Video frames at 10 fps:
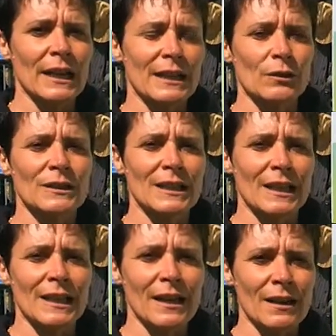et l'accueil des
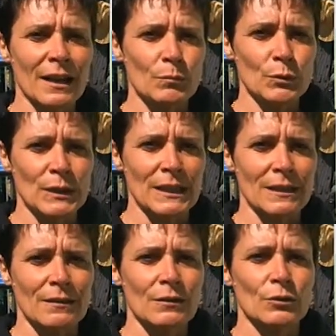clients à la
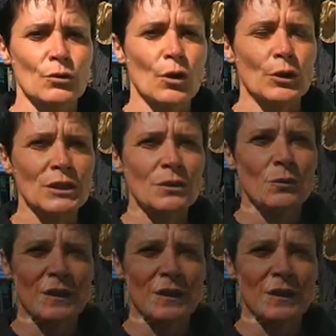boutique du lundi au